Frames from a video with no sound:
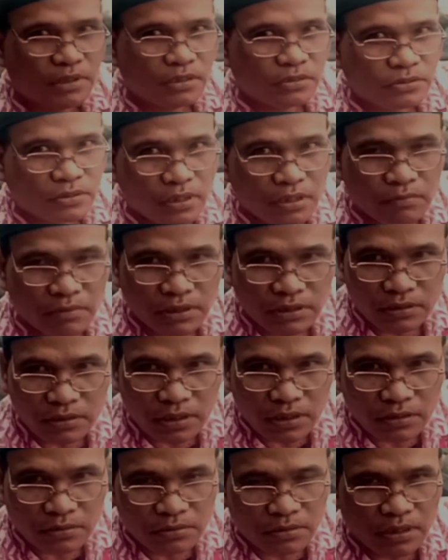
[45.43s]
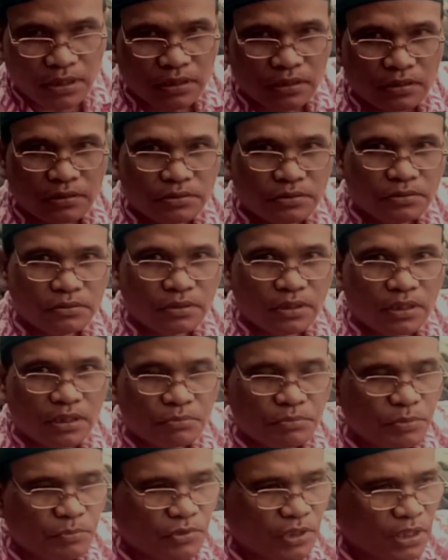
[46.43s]
dan salawat kita aturkan ke junjungan
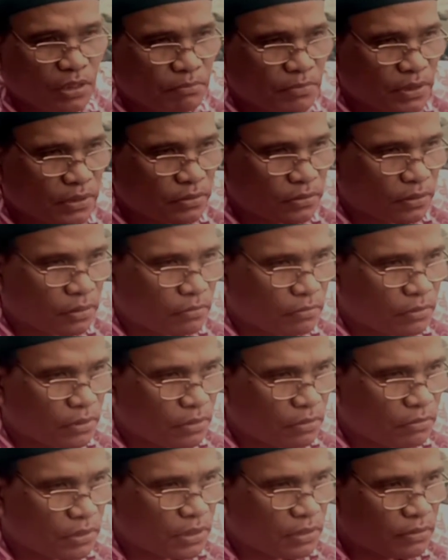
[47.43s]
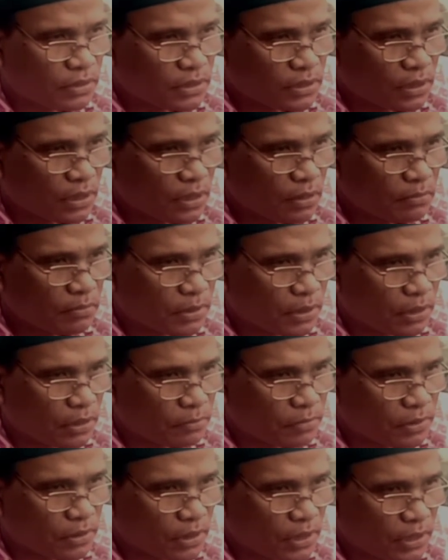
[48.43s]
Nabi Muhammad SAW
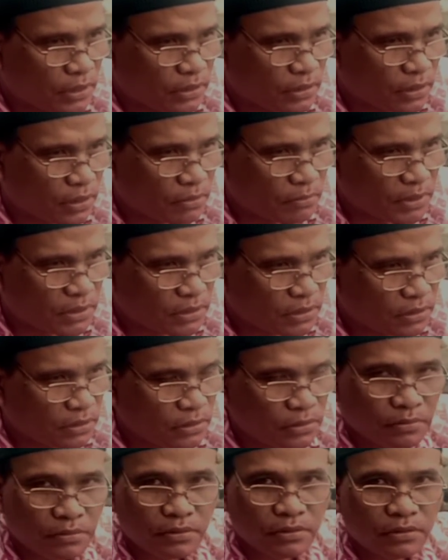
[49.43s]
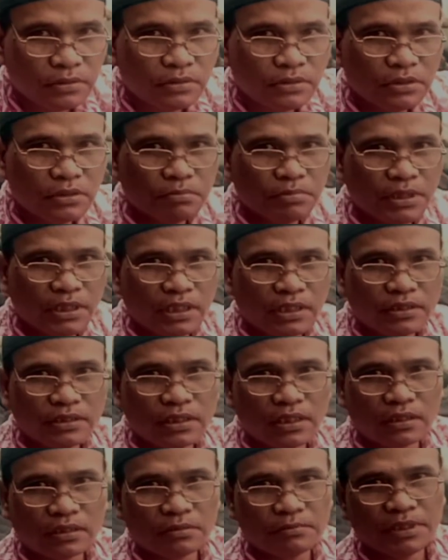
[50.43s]
berkat lah kita masih diberikan
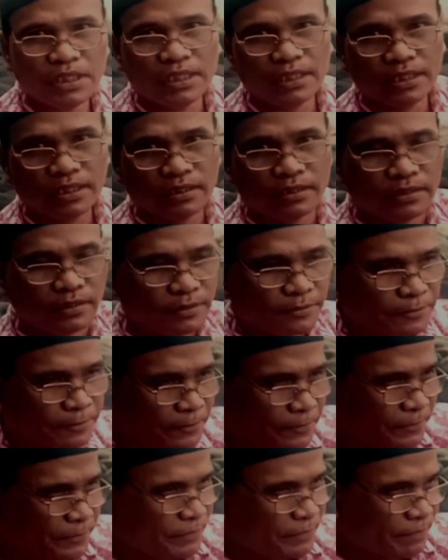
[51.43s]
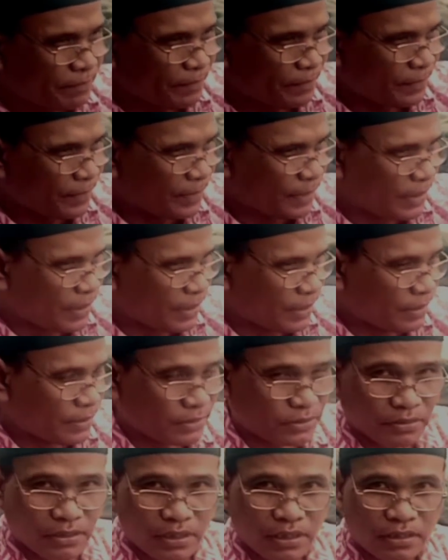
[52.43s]
jalan kebenaran
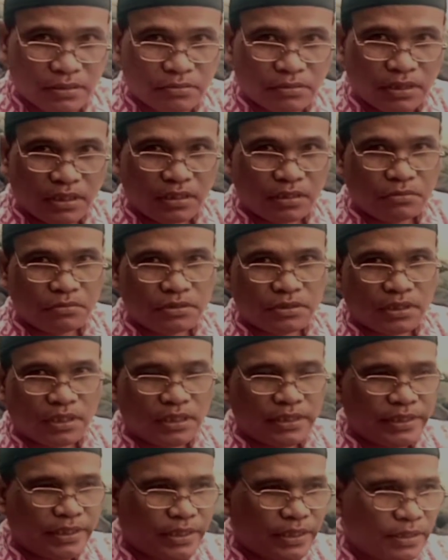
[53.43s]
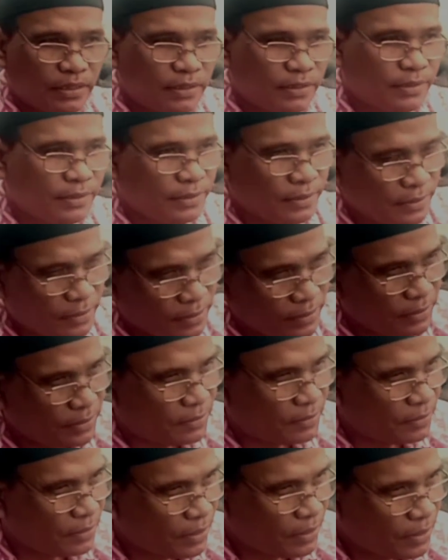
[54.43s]
saudara-saudaraku sekalian
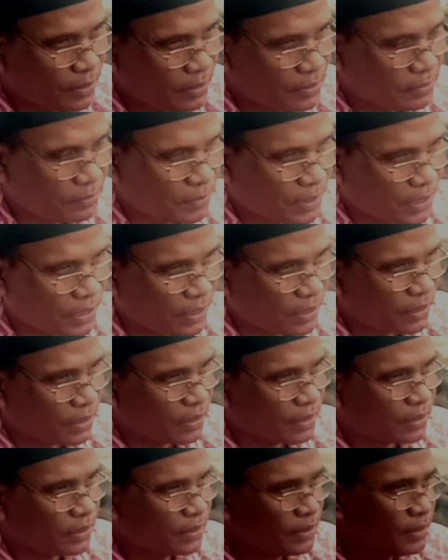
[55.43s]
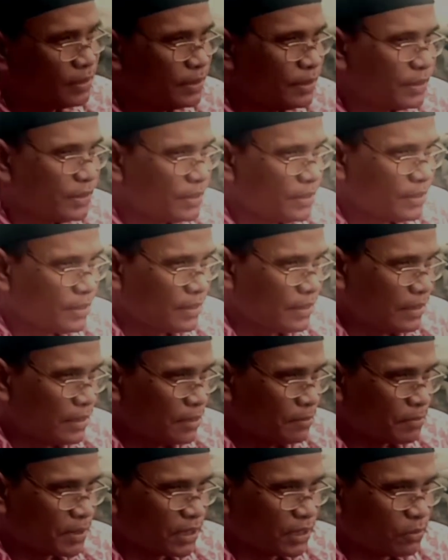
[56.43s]
pada
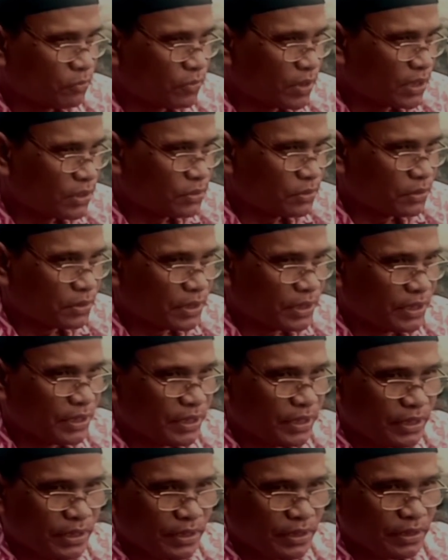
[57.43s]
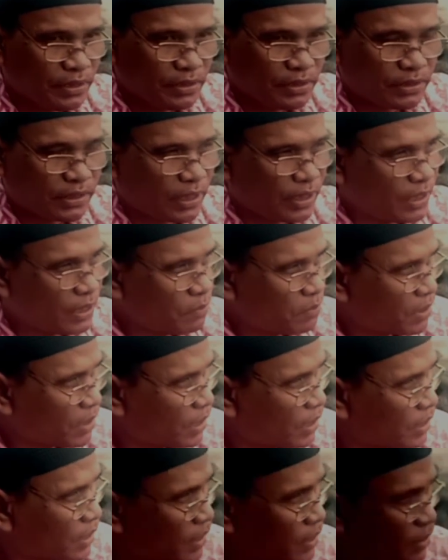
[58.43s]
pertemuan sore ini saya
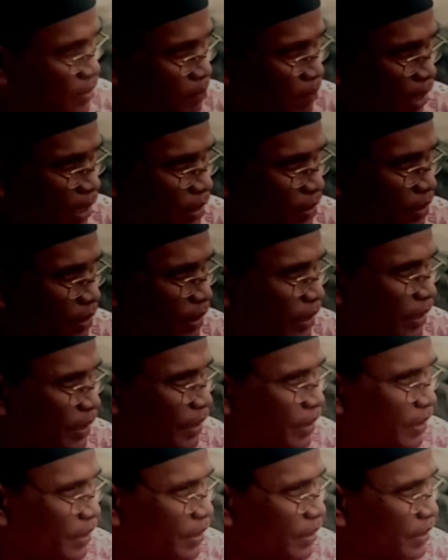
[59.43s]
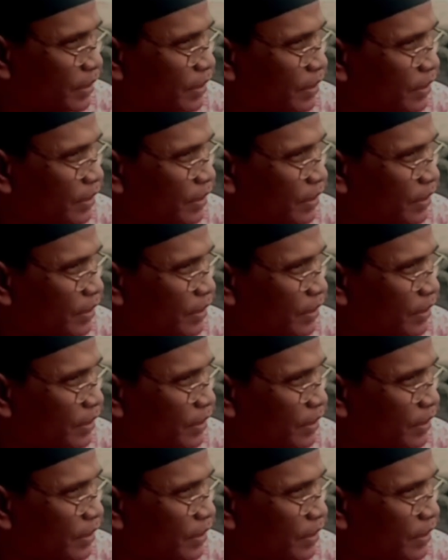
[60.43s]
berada di pantai